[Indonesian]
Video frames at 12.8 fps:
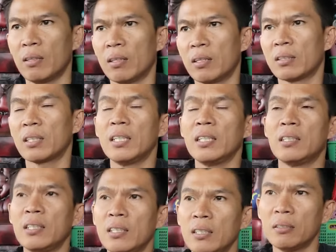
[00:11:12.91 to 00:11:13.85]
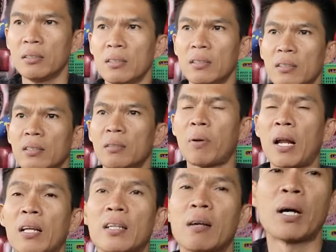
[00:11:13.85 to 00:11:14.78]
Eh, teliti
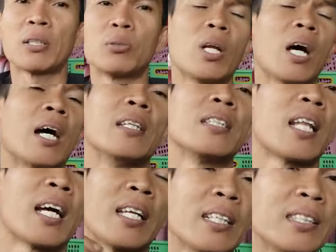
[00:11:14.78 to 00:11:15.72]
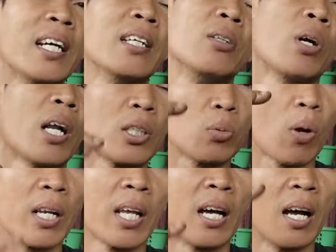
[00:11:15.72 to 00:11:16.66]
paling gampang sudah nanti setengahnya aja gitu karena
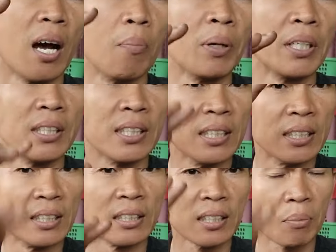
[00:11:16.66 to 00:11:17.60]
suaranya hampir di sini